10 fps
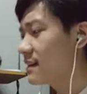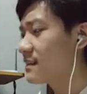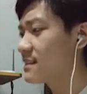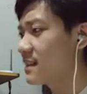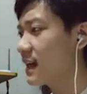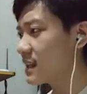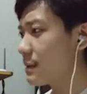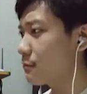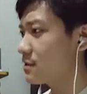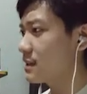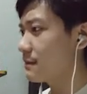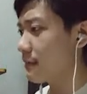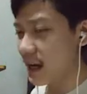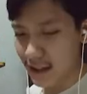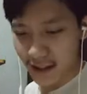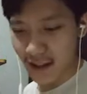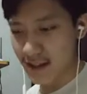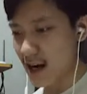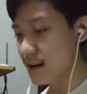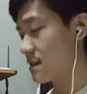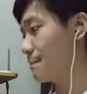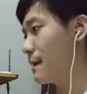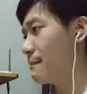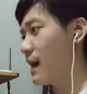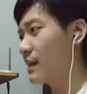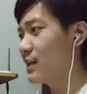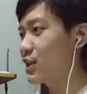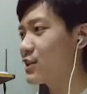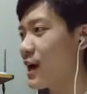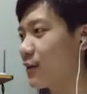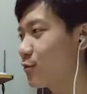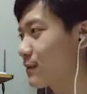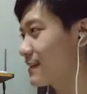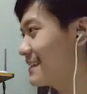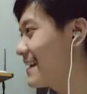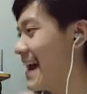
di sini kita mesti main nih ya jangan sampai mainnya di dark room kan